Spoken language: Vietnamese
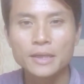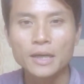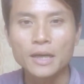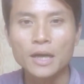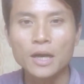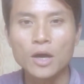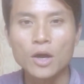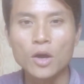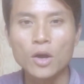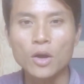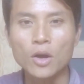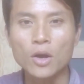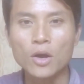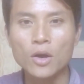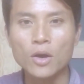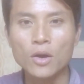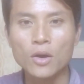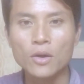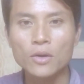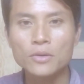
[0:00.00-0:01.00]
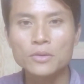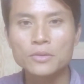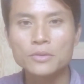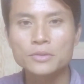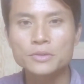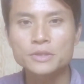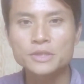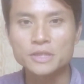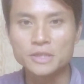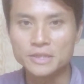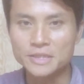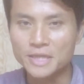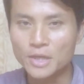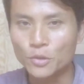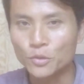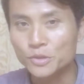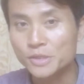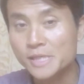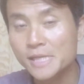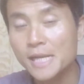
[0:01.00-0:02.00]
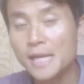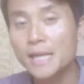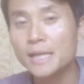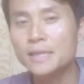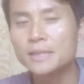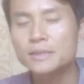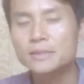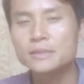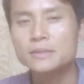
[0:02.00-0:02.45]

họ có sự giàu sang,